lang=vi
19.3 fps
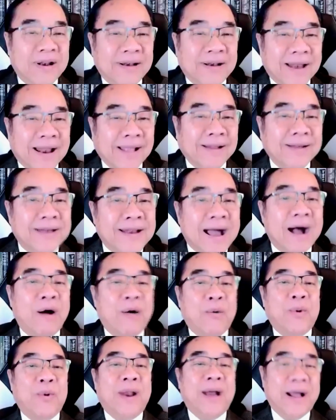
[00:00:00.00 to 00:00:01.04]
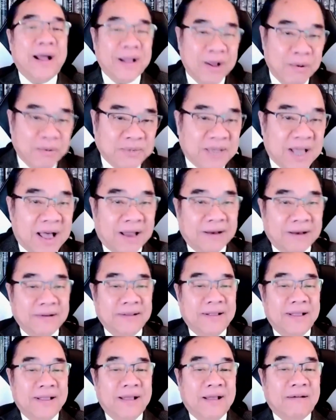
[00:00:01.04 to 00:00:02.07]
lãnh đạo của đảng cộng sản
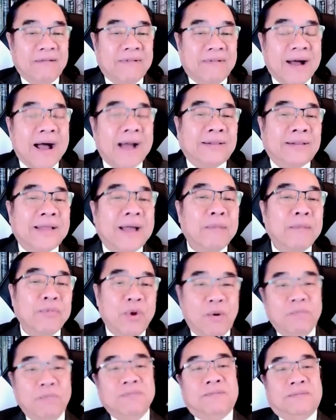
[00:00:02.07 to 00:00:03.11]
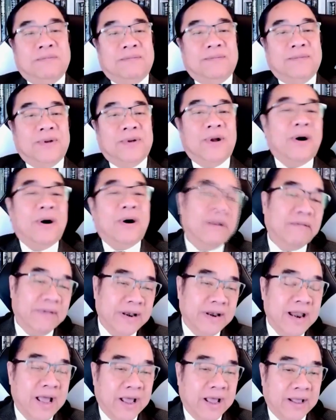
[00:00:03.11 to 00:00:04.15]
và tham nhũng đó là
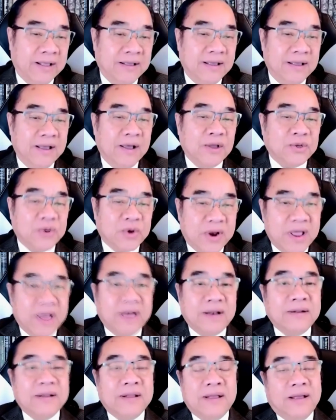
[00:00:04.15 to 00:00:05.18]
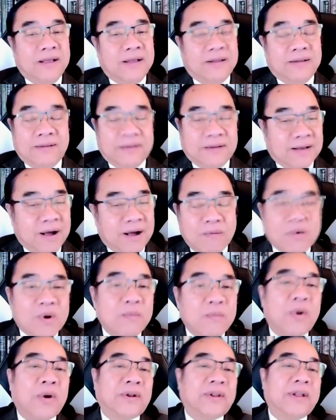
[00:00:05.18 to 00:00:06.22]
vấn đề cho nên không có
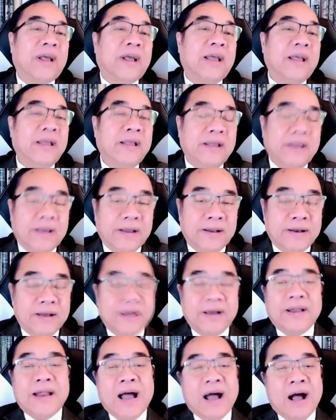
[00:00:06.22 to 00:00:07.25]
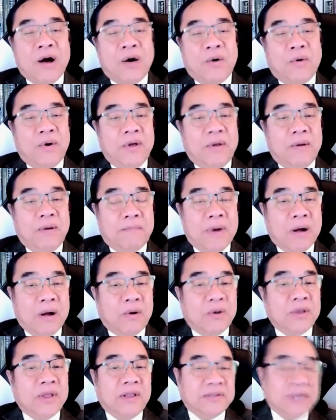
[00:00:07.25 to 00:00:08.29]
một cái ờ, nơi nào mà
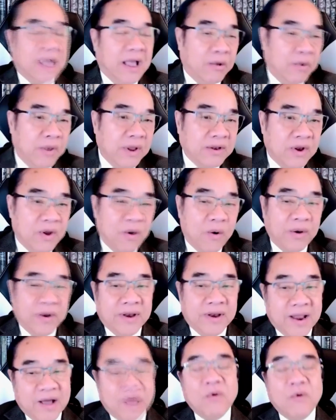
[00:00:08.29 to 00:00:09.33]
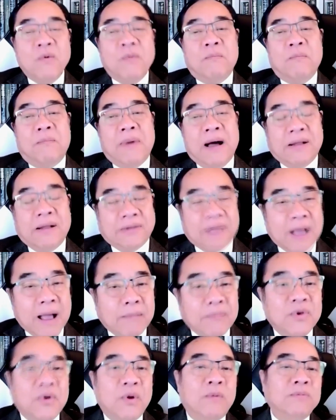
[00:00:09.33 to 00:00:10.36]
có thể giải quyết nổi nếu mà
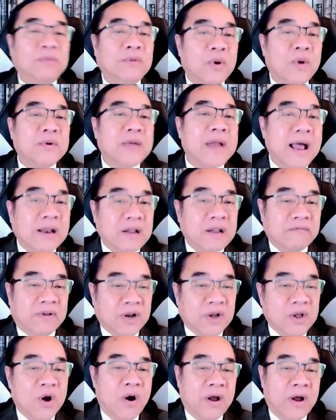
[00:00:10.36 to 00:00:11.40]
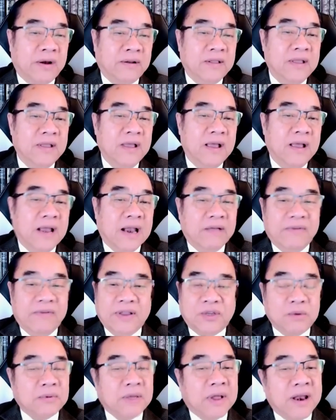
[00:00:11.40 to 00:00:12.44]
tham nhũng thô nát nó vẫn còn là vì
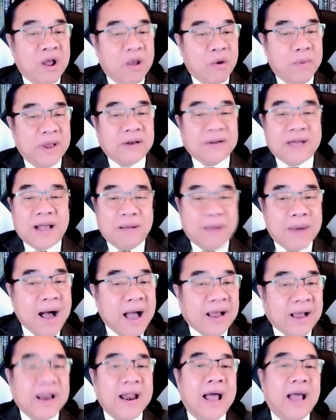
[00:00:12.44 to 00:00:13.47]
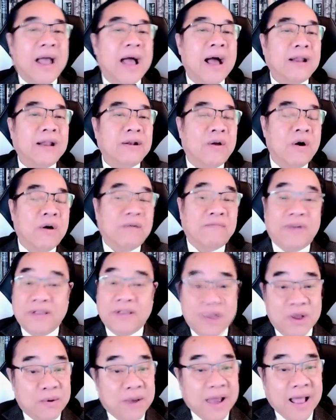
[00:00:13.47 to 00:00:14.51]
chúng ta đều biết cả ba cái đại án đó và
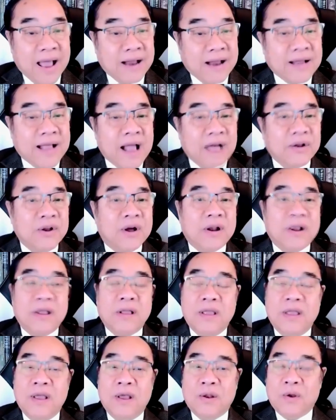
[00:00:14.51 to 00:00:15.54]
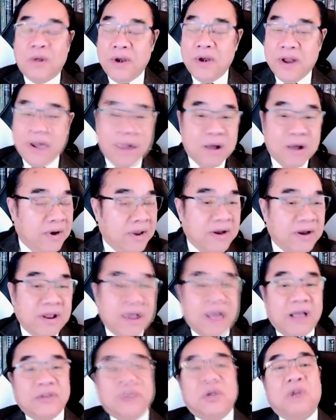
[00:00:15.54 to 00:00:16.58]
nhiều đại án khác nữa đó nó đều liên
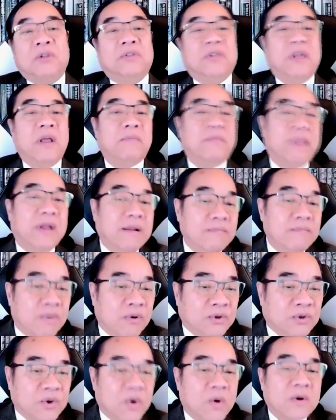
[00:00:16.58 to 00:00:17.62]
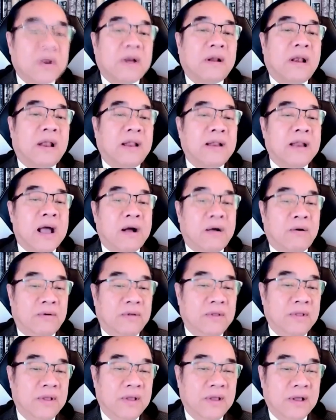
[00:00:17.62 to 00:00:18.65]
hệ trực tiếp đến một số các lãnh đạo
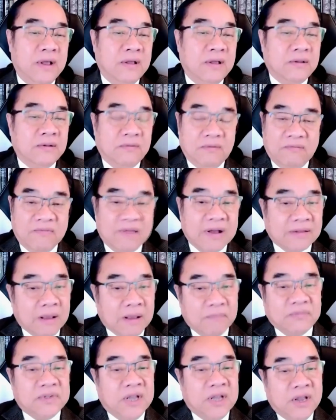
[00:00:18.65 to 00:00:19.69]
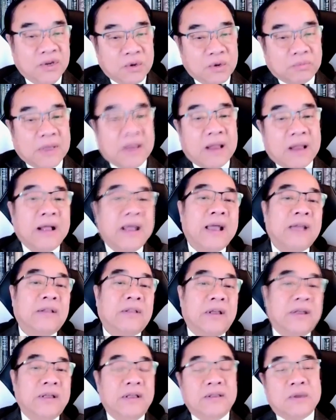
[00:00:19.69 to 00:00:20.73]
và thậm chí chúng ta đã nghe
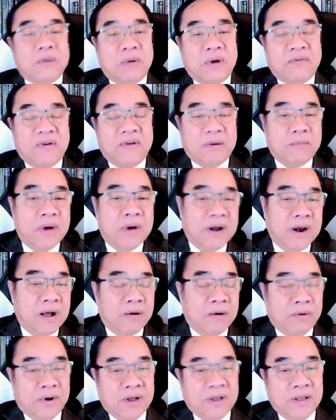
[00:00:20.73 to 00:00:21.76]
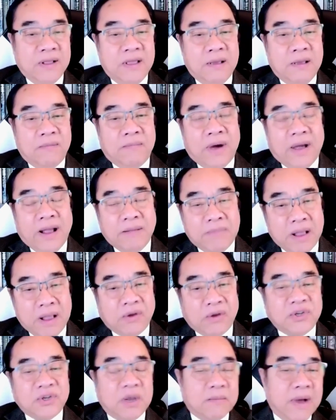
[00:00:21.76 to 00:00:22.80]
thấy trong cái phần mở đầu đó mà anh Bình
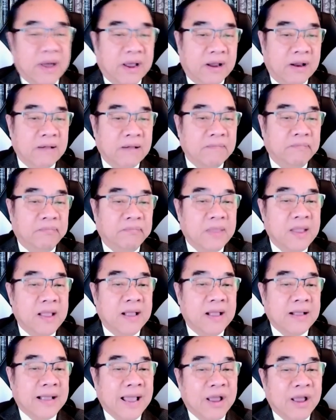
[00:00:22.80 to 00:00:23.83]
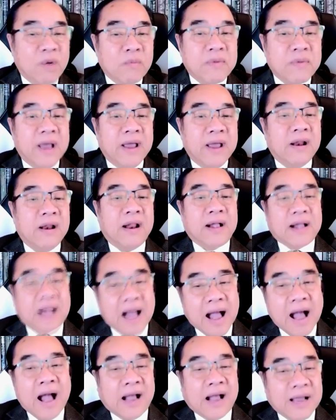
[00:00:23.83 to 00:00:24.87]
có trình bày đó ngày hôm nay đó là
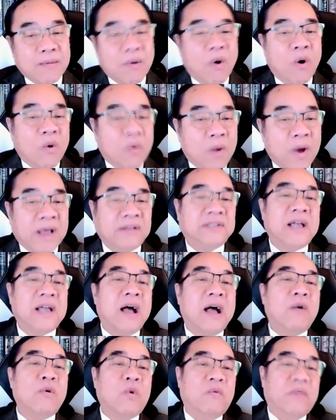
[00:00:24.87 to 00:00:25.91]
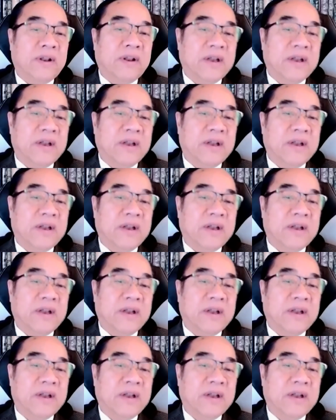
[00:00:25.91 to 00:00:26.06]
cả cái bộ ngoại giao của Việt